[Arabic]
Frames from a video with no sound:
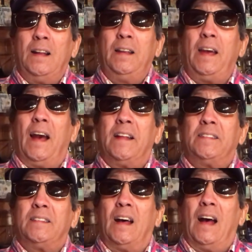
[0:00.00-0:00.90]

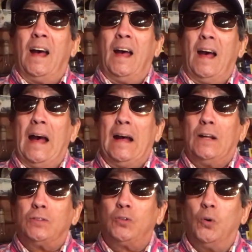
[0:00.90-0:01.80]
لان
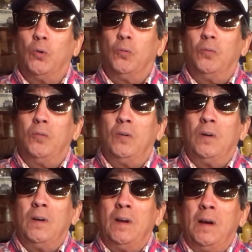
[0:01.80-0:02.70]
هادو
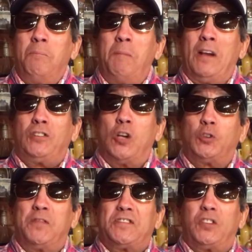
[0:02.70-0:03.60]
ما
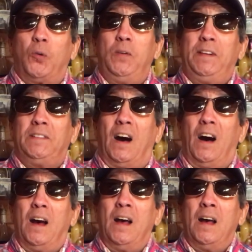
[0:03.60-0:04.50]
جاش فسروا
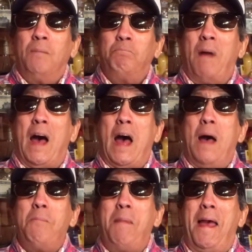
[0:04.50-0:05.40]
لينا
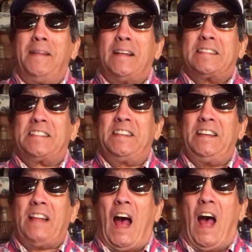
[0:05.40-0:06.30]
ما معنى
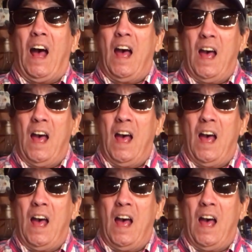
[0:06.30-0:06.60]
الزنا